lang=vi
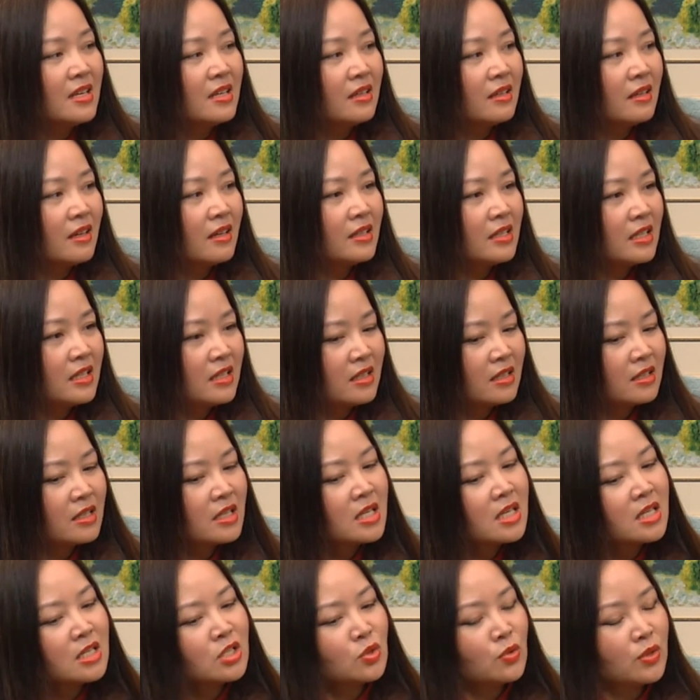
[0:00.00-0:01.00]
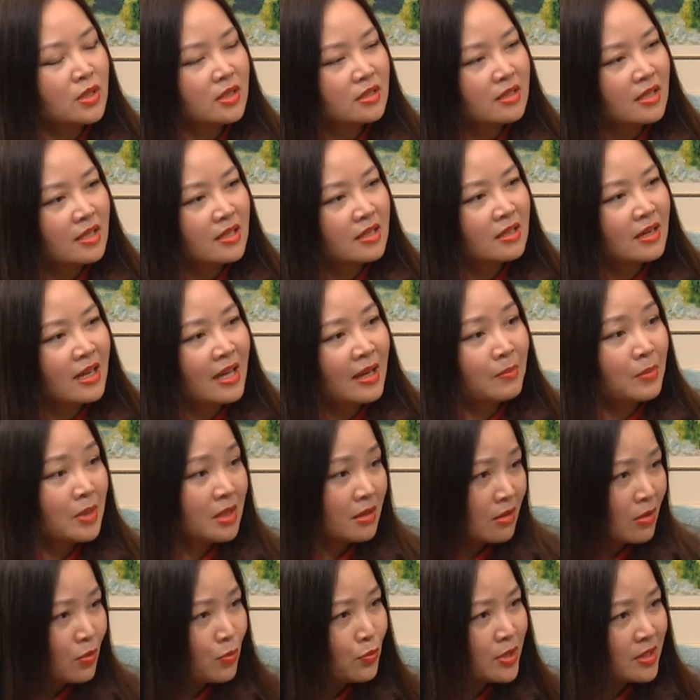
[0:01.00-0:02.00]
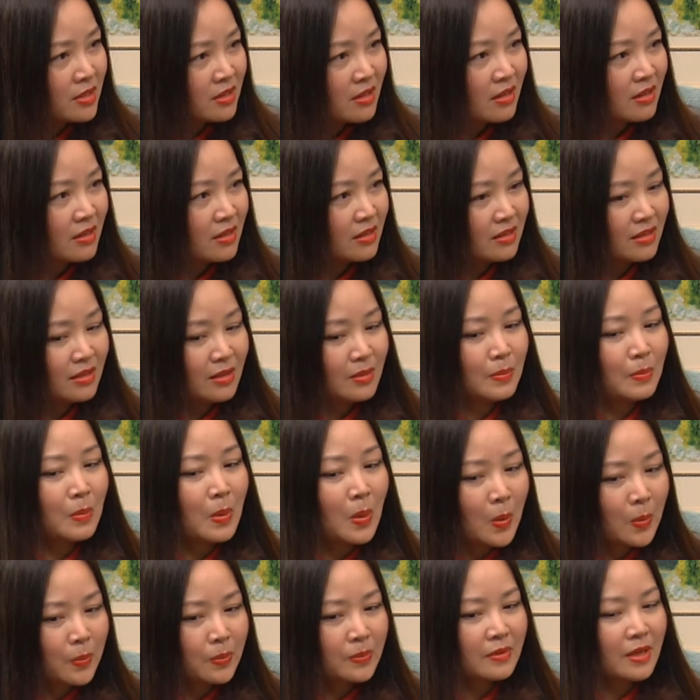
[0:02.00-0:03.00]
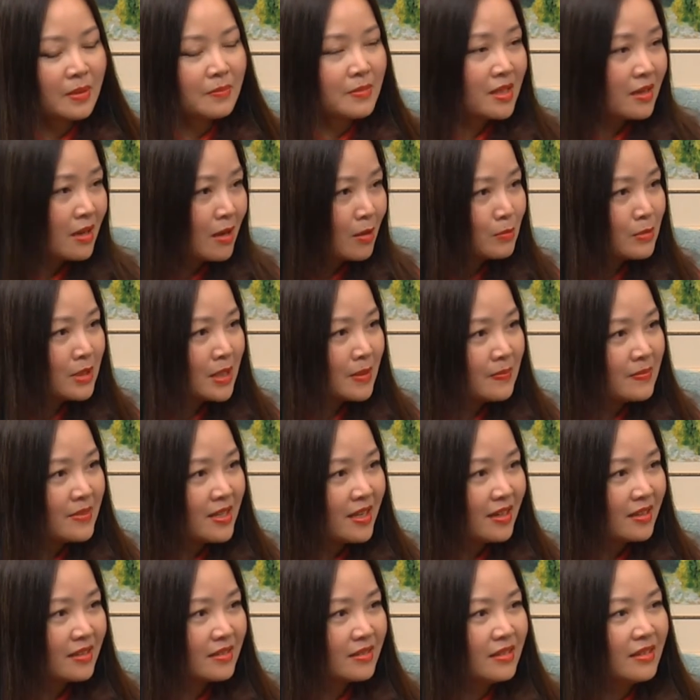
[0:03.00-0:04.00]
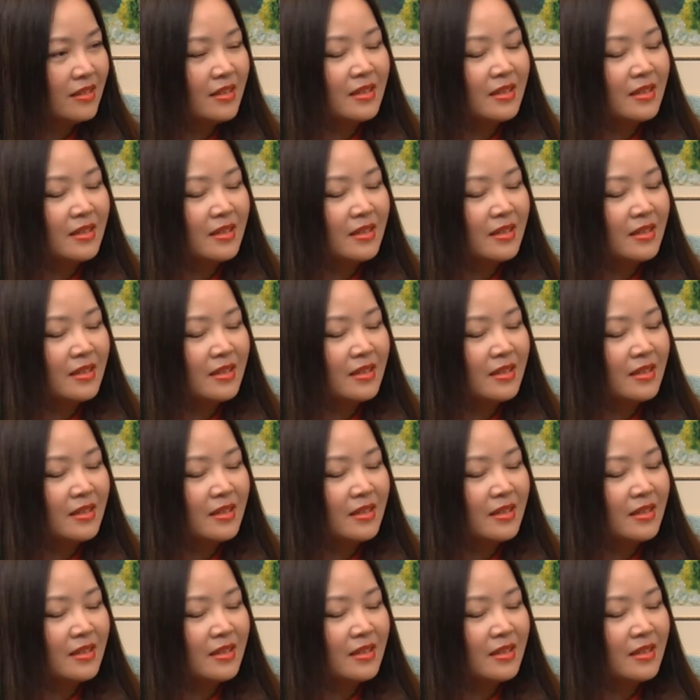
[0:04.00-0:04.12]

có nghĩa là khi chuyện xảy ra mình có quyền chọn lựa một là mình không chấp nhận